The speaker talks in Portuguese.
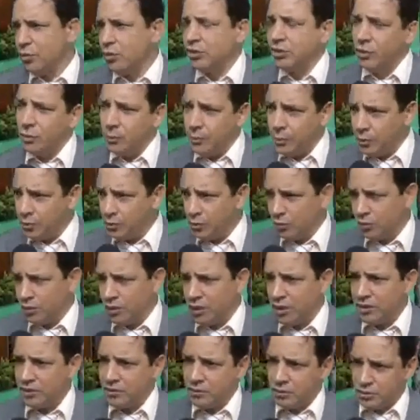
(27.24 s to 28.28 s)
muito a
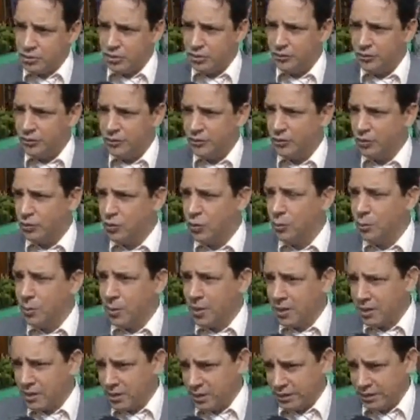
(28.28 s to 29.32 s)
oportunidade que eu tive de
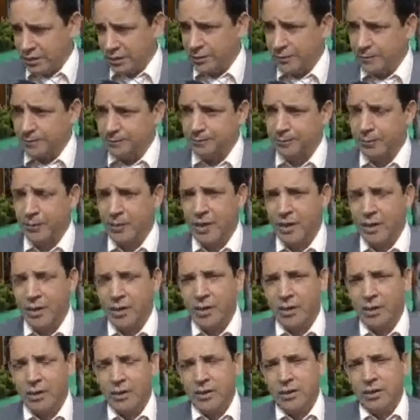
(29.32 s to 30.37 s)
ocupar a cadeira.
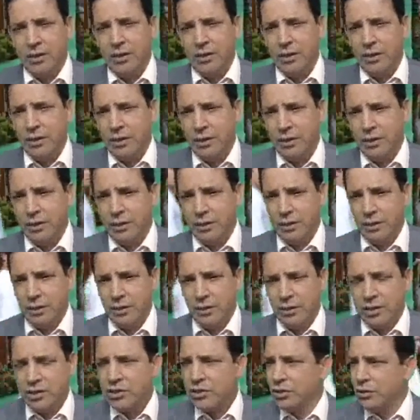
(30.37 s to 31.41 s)
E
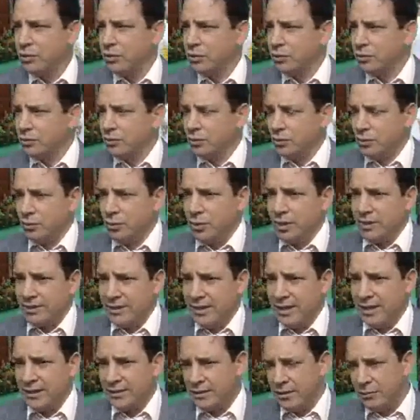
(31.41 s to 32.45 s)
eu acho que é um, uma
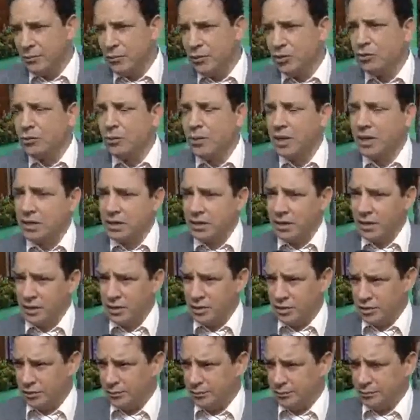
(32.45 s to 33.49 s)
data muito
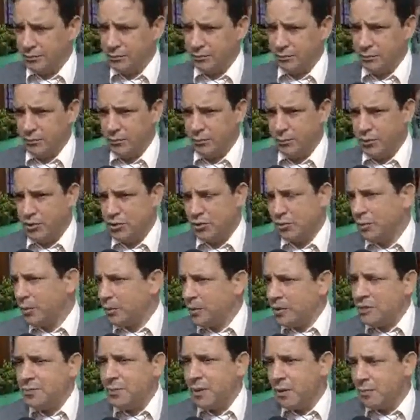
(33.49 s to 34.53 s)
marcante,
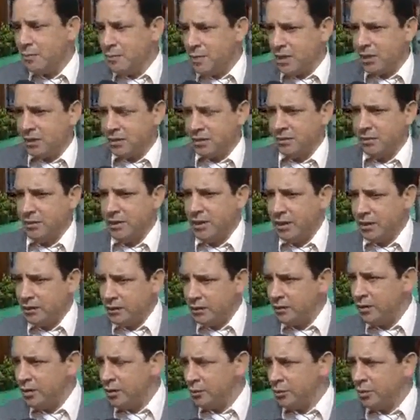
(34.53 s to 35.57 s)
principalmente para mim também,
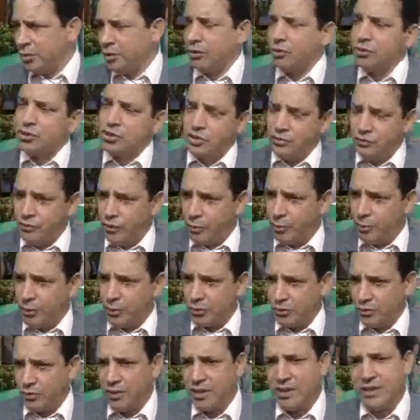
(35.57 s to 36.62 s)
porque eu não tive a
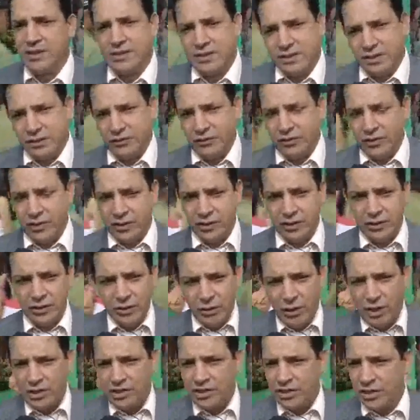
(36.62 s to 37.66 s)
oportunidade de servir. E
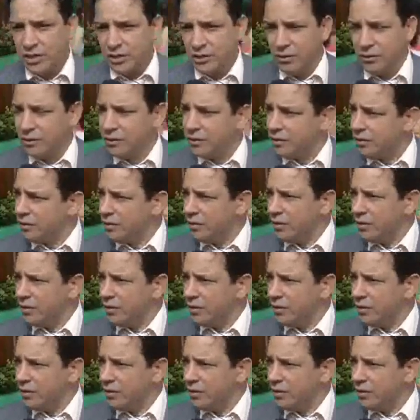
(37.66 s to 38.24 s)
eu acho que eu,